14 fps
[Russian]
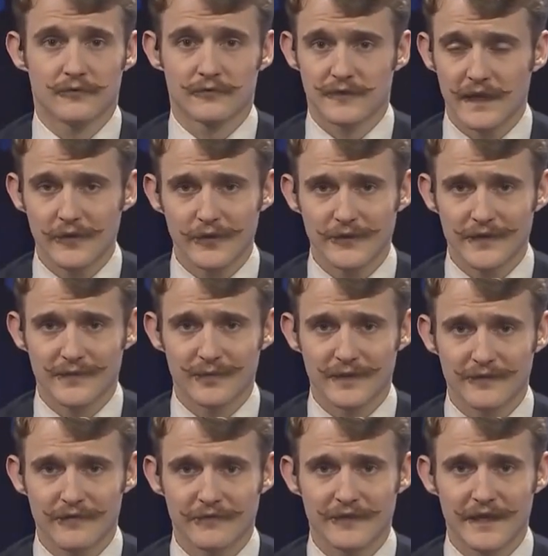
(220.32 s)
Узнаете
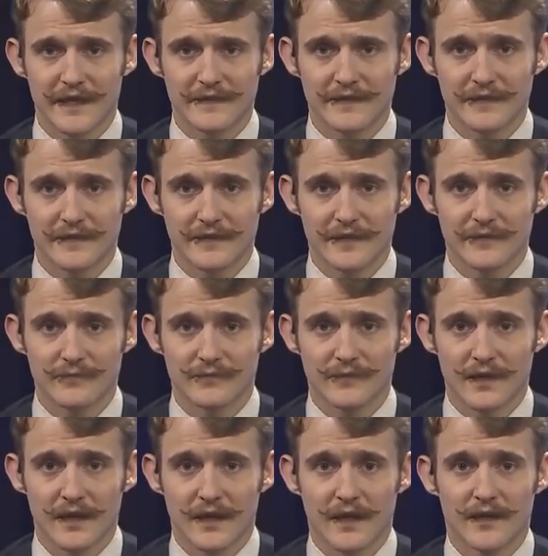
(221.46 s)
смысловые оттенки?
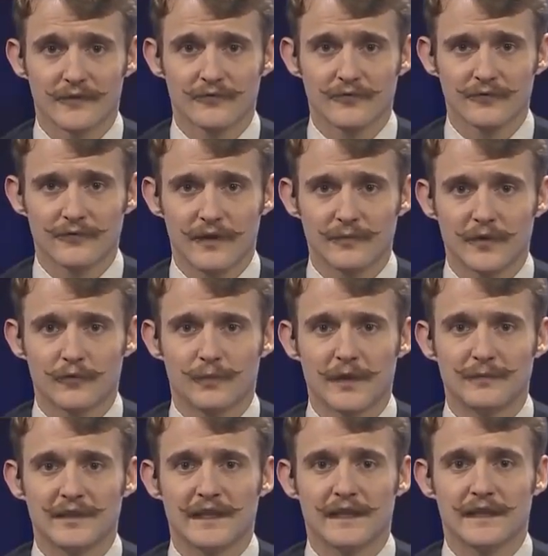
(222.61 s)
Тут вам и
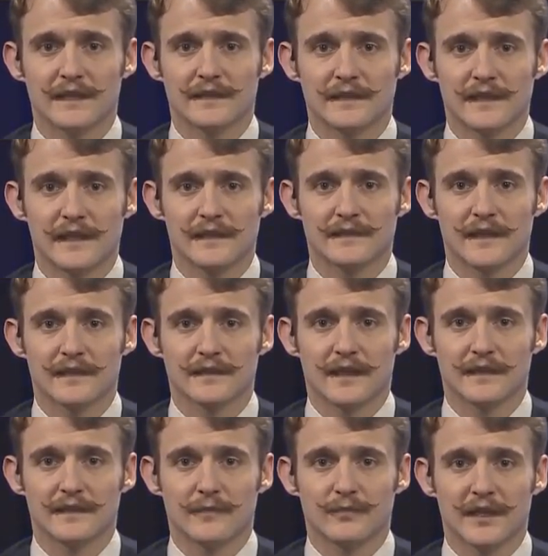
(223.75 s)
упоминание тоталитарной
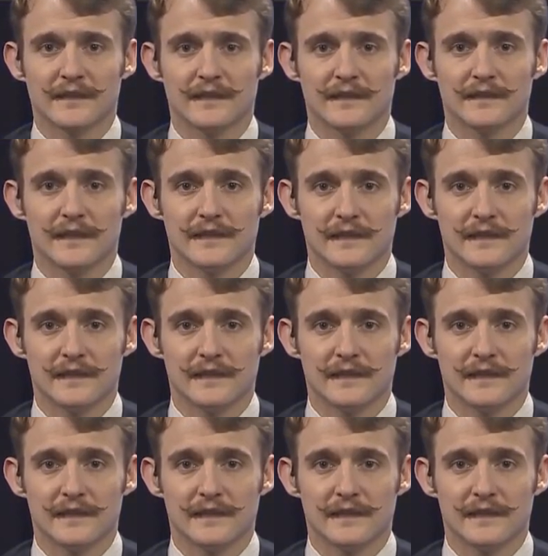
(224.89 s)
однопартийной